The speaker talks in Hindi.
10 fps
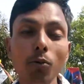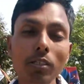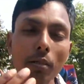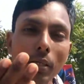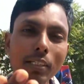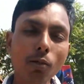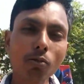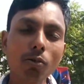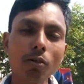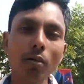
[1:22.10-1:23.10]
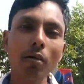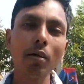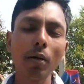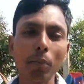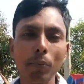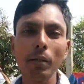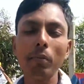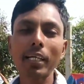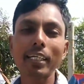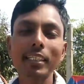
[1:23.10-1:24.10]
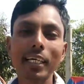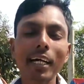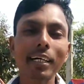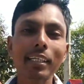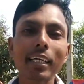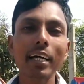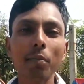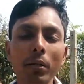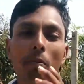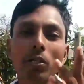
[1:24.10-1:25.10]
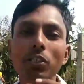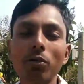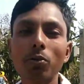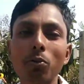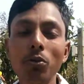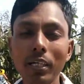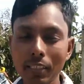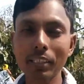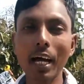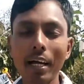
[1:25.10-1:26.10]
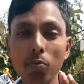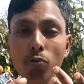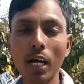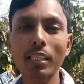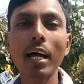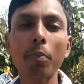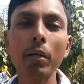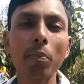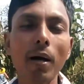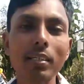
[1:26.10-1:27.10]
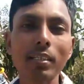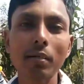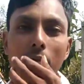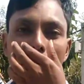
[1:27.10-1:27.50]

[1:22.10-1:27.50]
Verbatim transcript: उस समय दोस्तों फीमेल किस तरह करता है अपने बच्चे को ढूंढता है और बुलाता है अपने पास